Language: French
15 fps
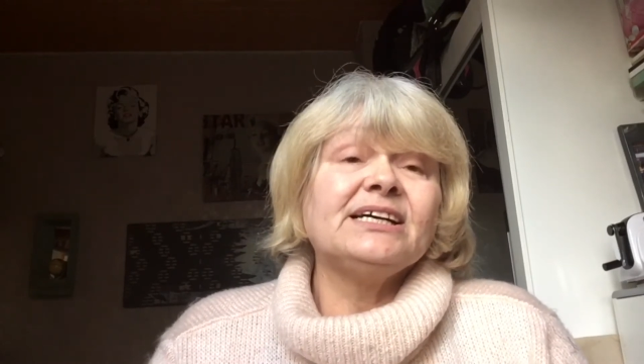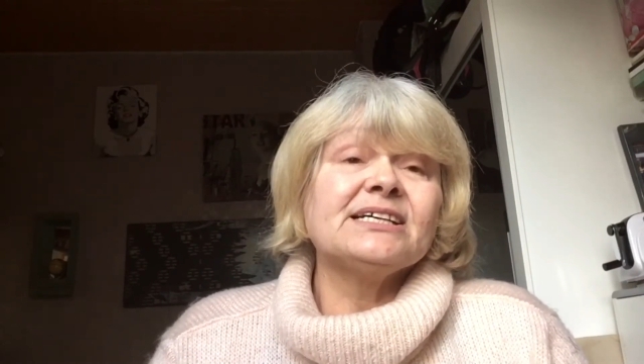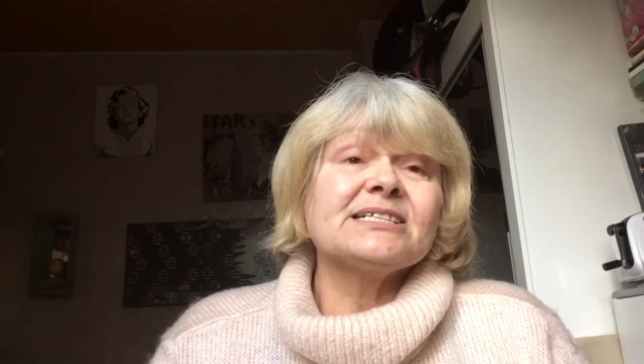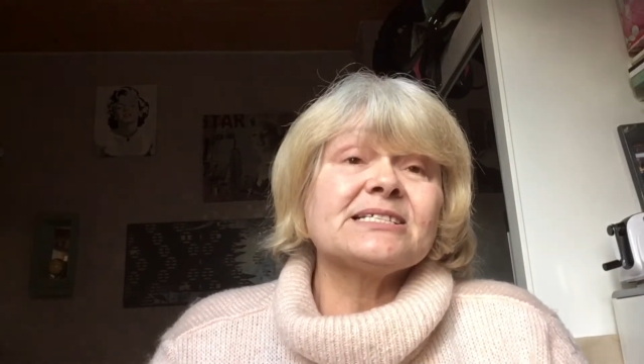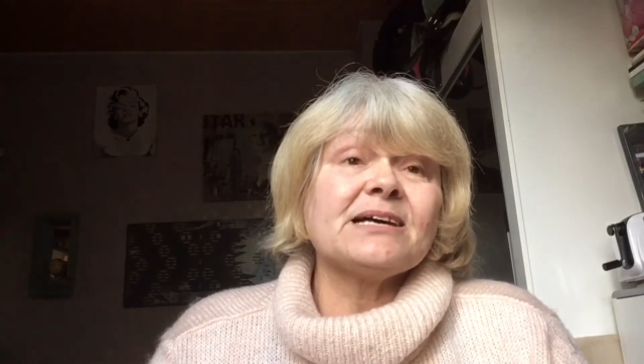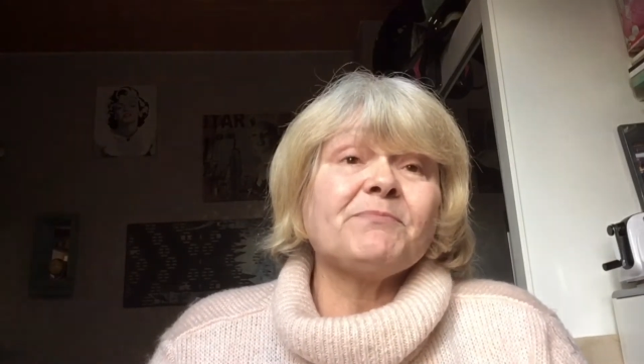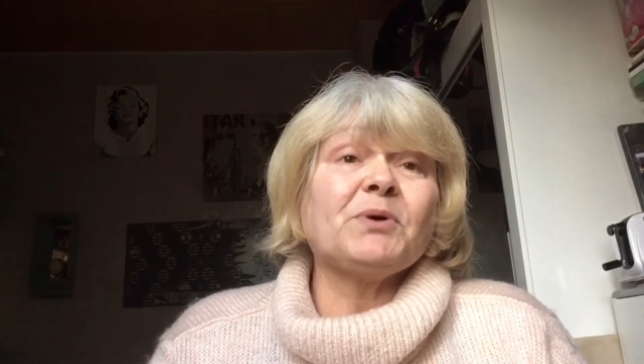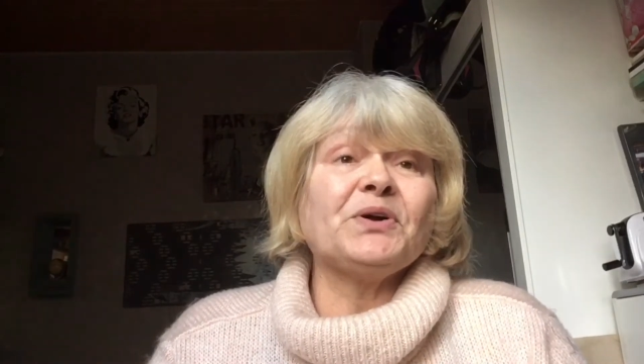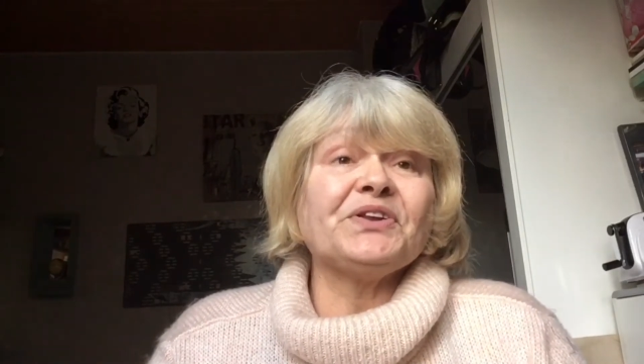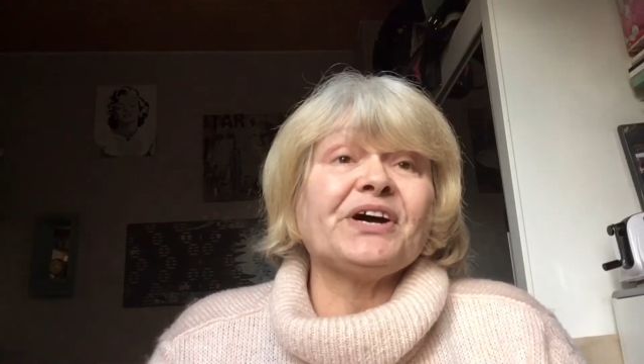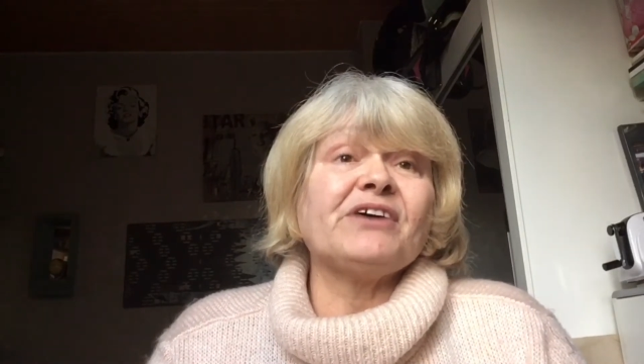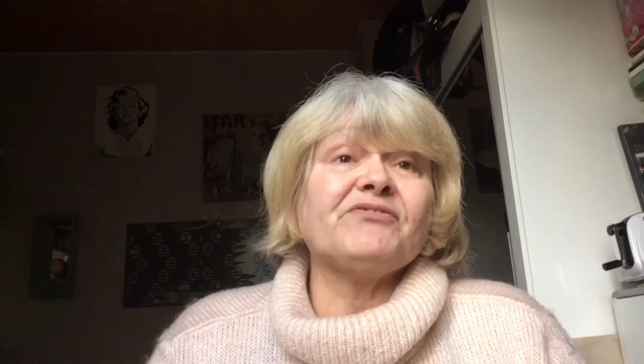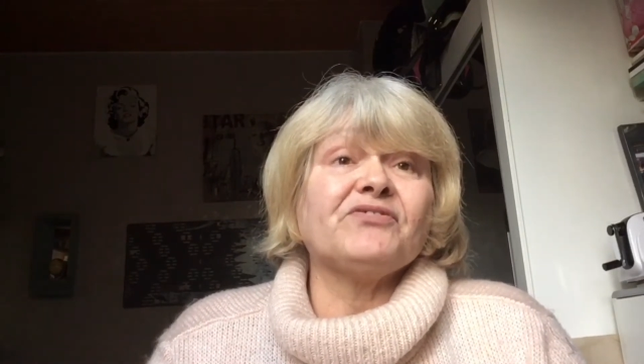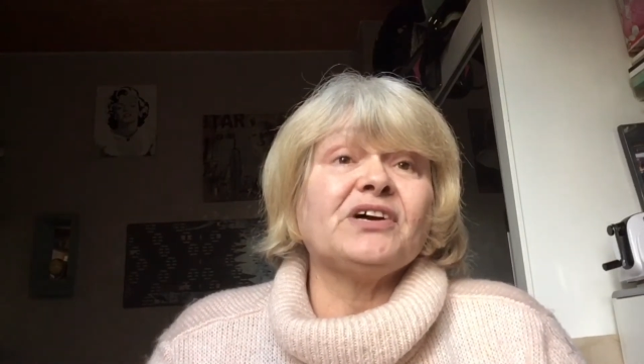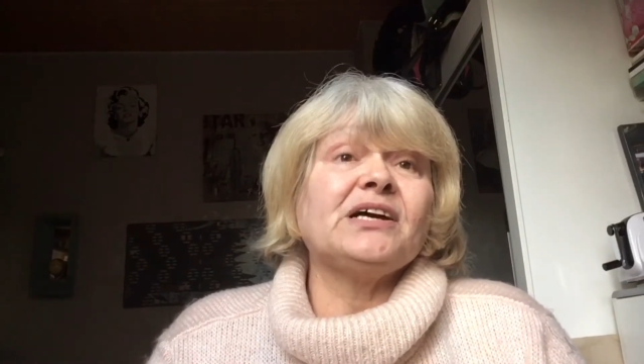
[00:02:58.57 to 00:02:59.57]
Ça
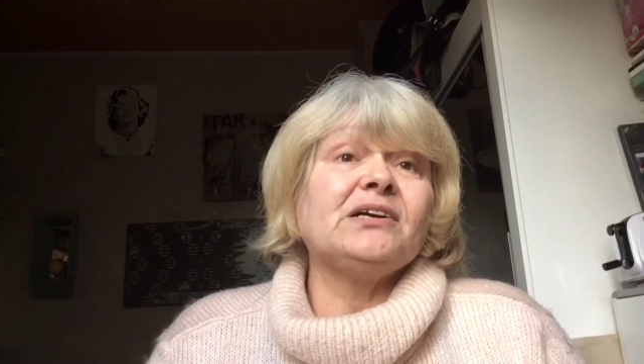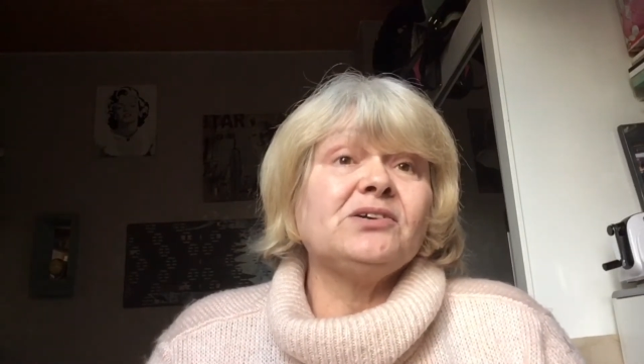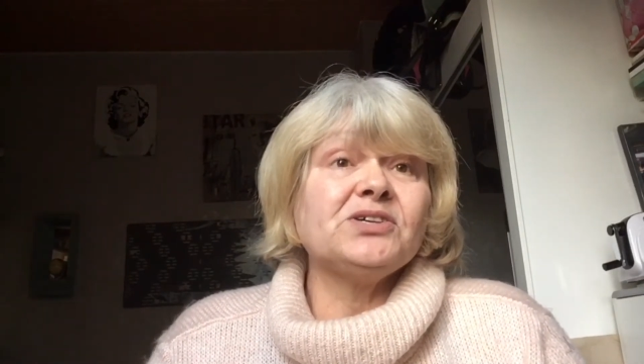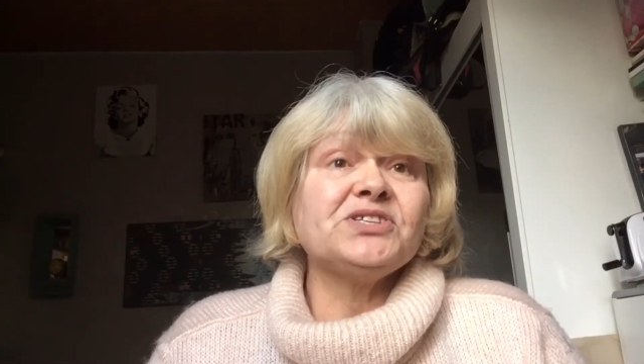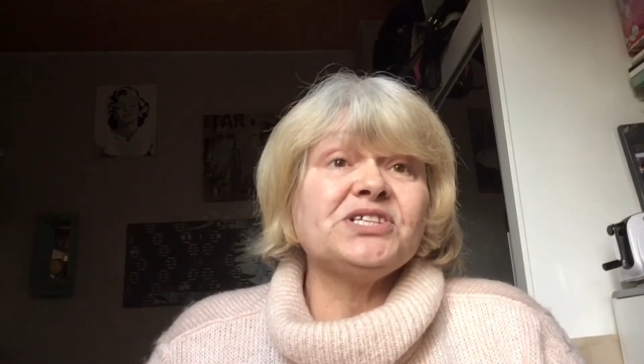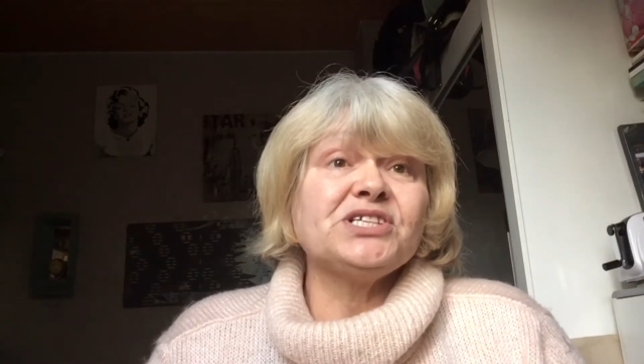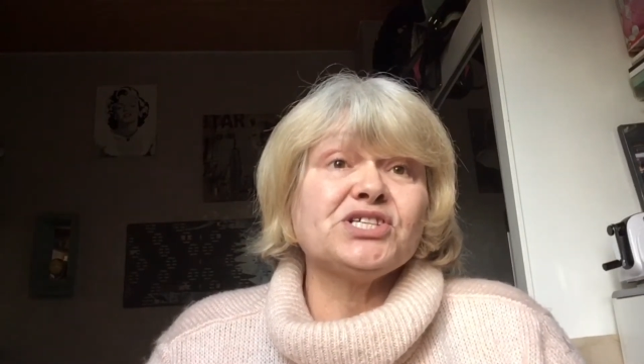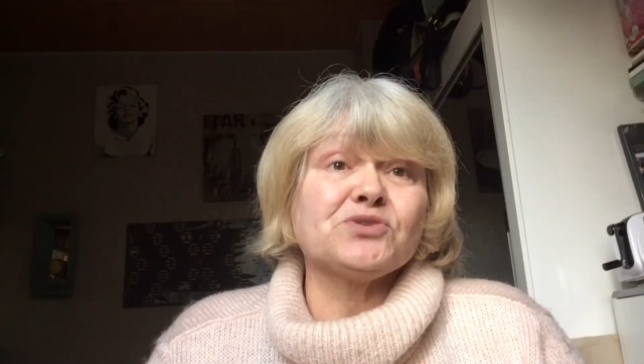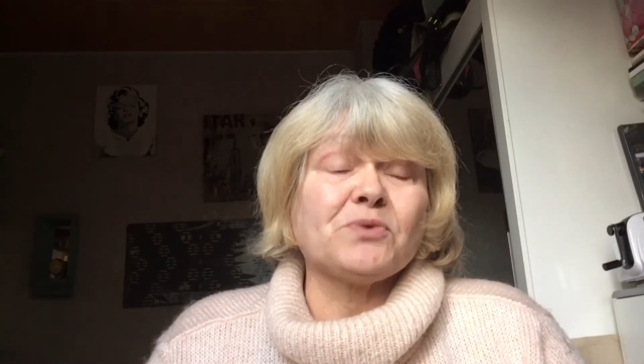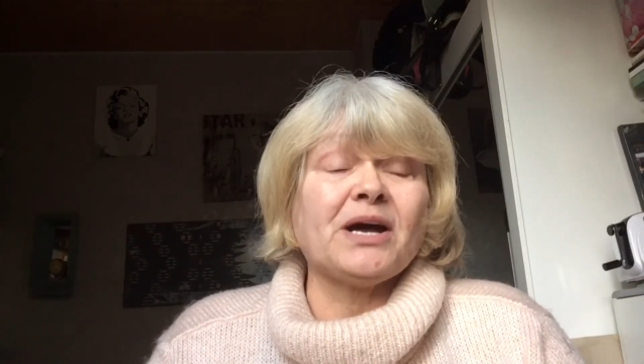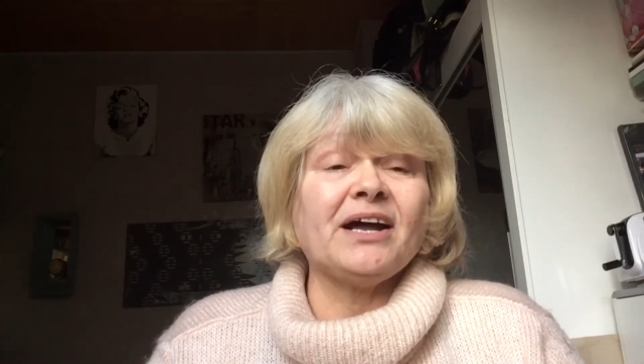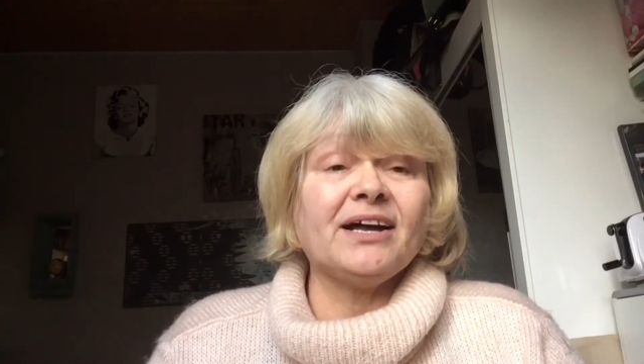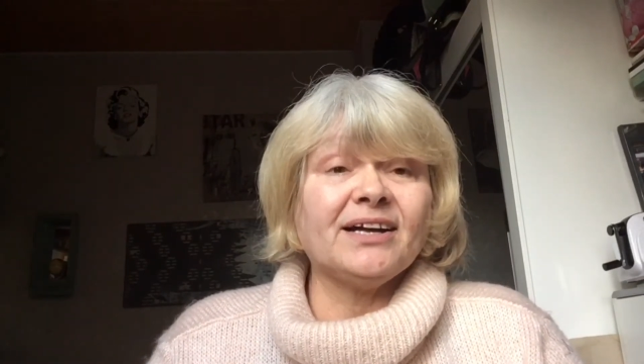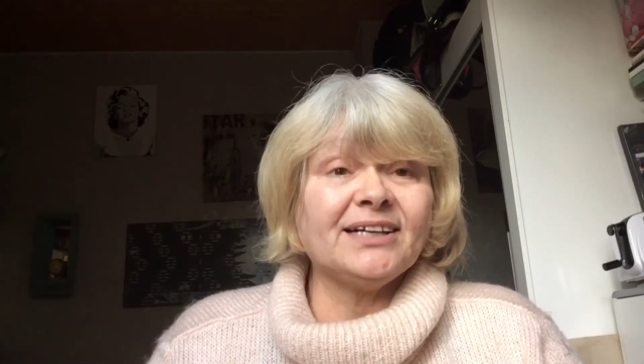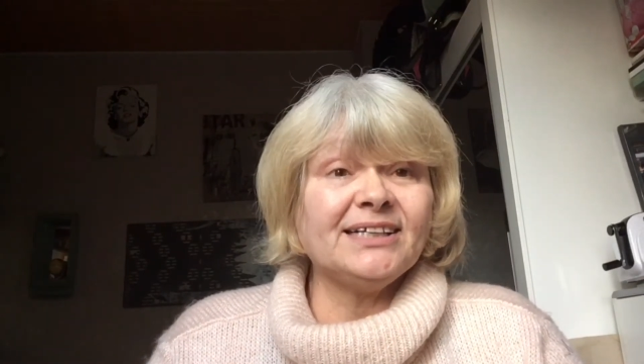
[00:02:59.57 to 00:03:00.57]
prendra fin le 10
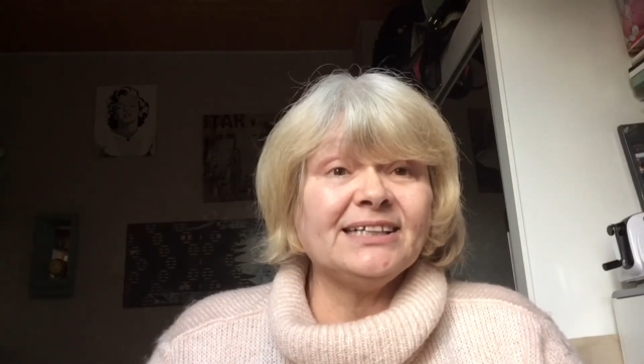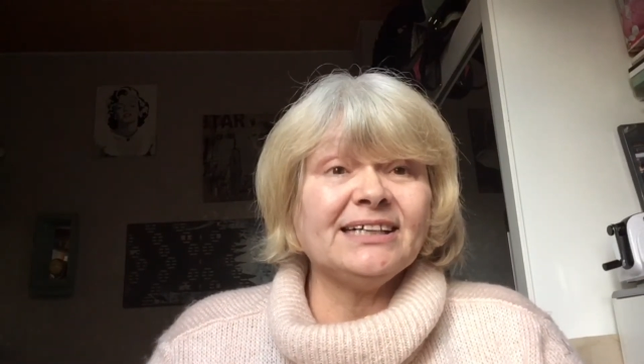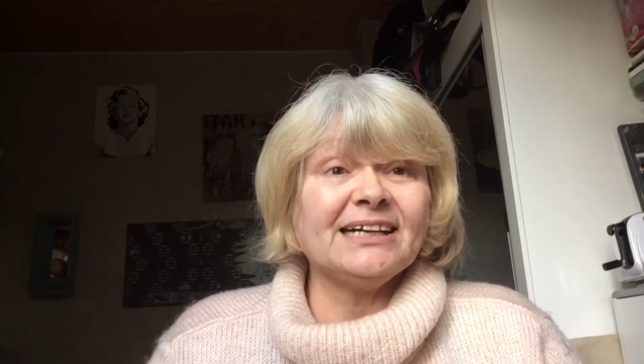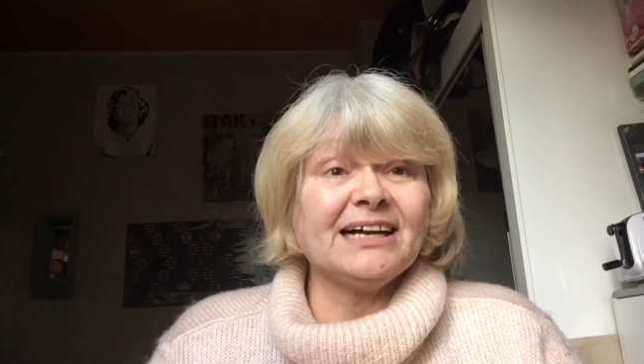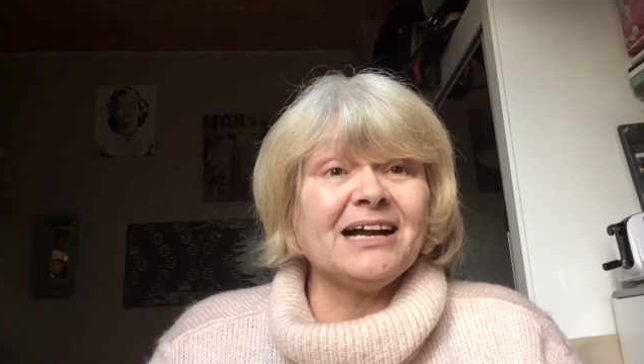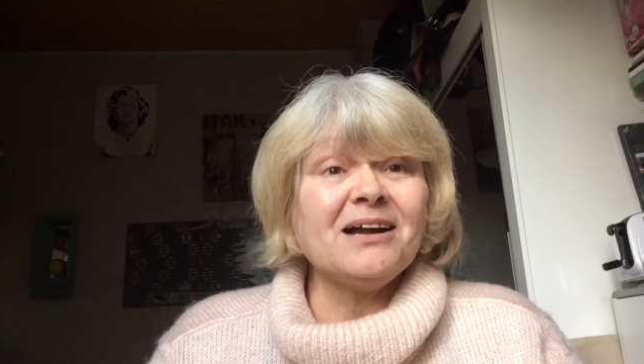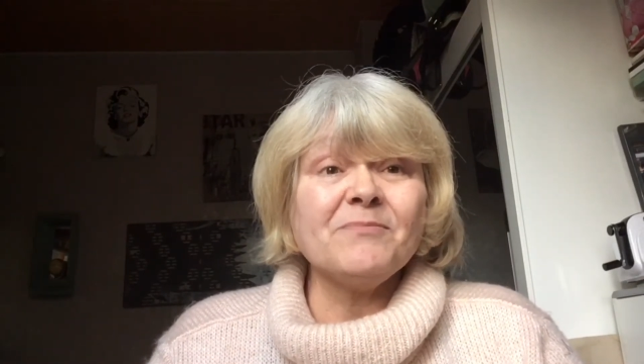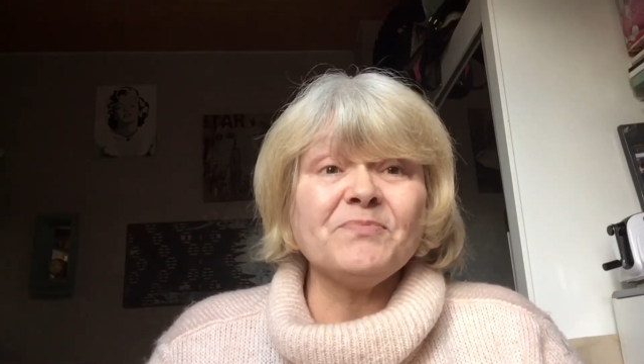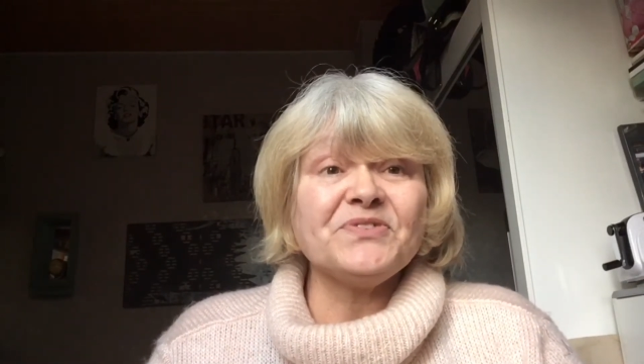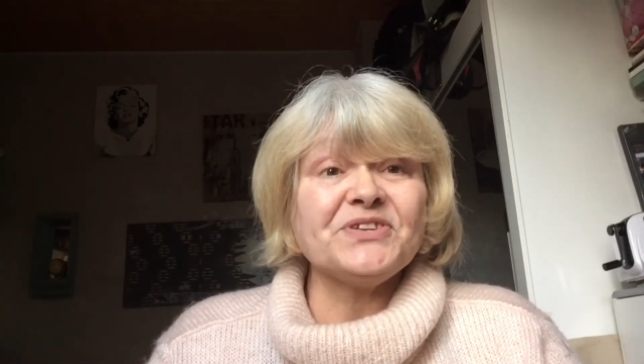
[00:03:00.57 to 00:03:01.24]
juin. Un petit